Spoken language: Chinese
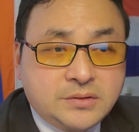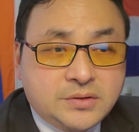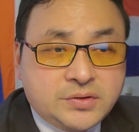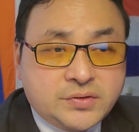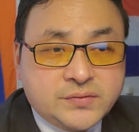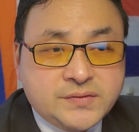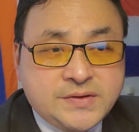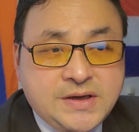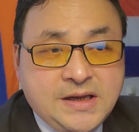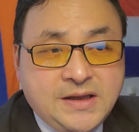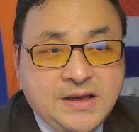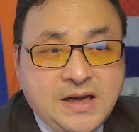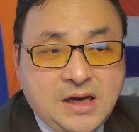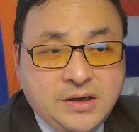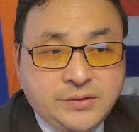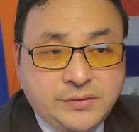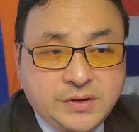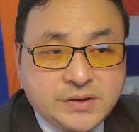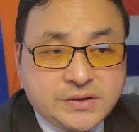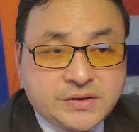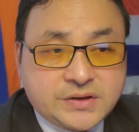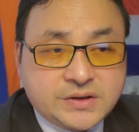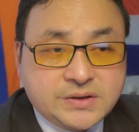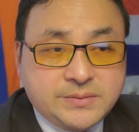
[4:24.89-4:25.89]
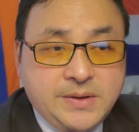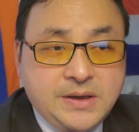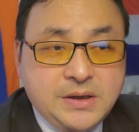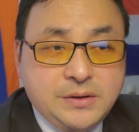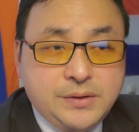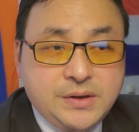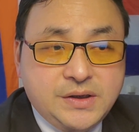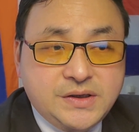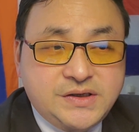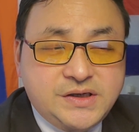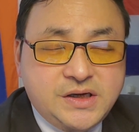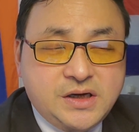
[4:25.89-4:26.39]
中山大学食品
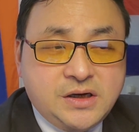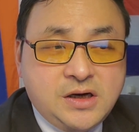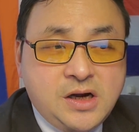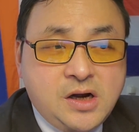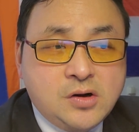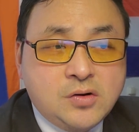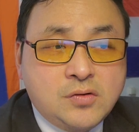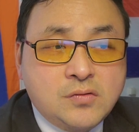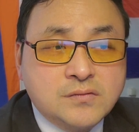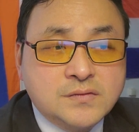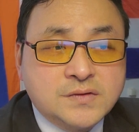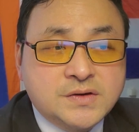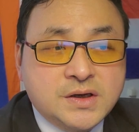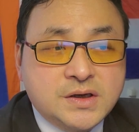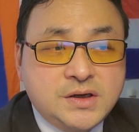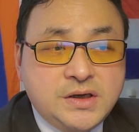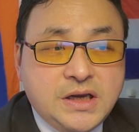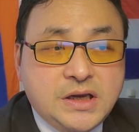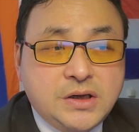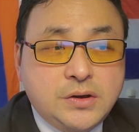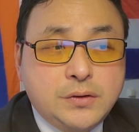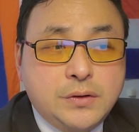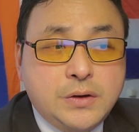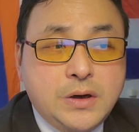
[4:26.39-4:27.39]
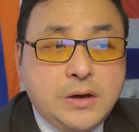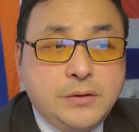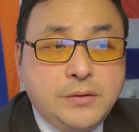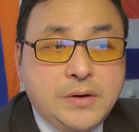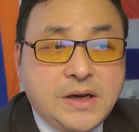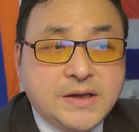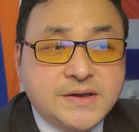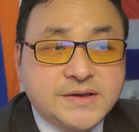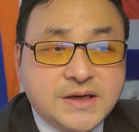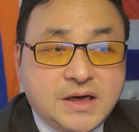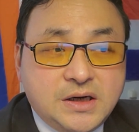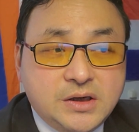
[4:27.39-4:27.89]
与健康工程研究院
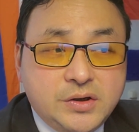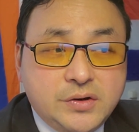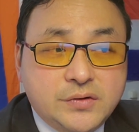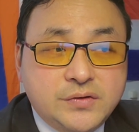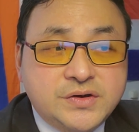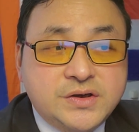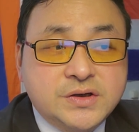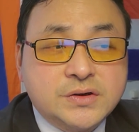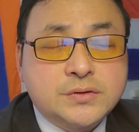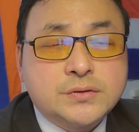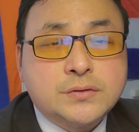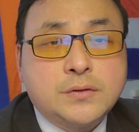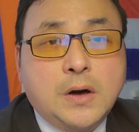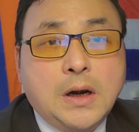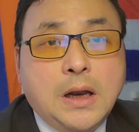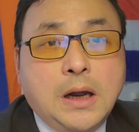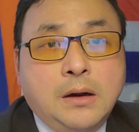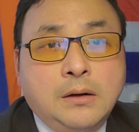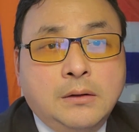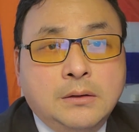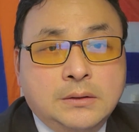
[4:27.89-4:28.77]
院长刘星说了，